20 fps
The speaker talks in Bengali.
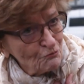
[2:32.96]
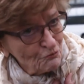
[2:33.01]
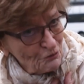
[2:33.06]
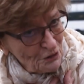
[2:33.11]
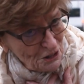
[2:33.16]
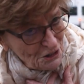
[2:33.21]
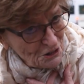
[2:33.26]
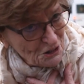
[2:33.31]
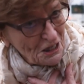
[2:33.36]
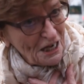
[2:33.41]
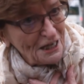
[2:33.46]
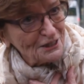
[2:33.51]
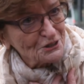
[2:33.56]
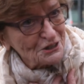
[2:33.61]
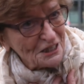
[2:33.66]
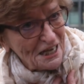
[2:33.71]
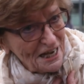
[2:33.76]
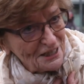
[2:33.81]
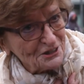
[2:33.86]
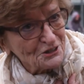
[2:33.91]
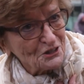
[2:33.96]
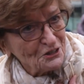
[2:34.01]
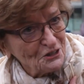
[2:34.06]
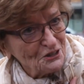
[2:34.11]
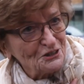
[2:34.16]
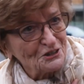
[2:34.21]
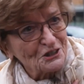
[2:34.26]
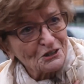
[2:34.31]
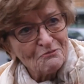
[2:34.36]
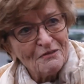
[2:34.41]
আমার মতো কোলনের মেয়ের
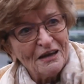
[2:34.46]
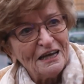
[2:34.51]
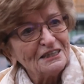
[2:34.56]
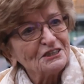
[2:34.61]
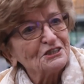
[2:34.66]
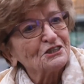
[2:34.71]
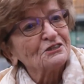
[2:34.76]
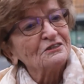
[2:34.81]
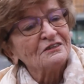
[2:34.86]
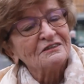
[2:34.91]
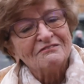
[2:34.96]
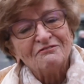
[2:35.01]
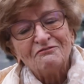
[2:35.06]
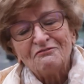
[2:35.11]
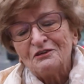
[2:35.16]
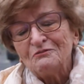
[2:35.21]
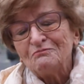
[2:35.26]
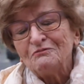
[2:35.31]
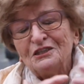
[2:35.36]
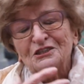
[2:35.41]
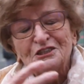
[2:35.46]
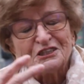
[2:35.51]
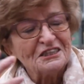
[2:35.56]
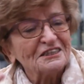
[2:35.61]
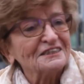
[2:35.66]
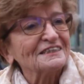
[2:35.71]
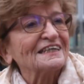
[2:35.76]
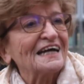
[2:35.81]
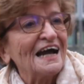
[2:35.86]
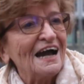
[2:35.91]
কাছে কার্নিভাল হচ্ছে
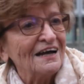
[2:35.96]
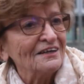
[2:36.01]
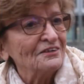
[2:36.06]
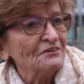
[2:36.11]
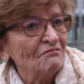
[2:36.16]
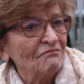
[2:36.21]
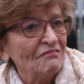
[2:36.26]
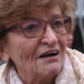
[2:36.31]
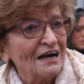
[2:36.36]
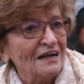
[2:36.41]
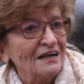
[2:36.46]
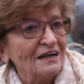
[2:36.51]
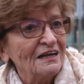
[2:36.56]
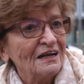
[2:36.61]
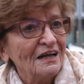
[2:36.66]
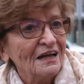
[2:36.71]
জীবনের পরশমণি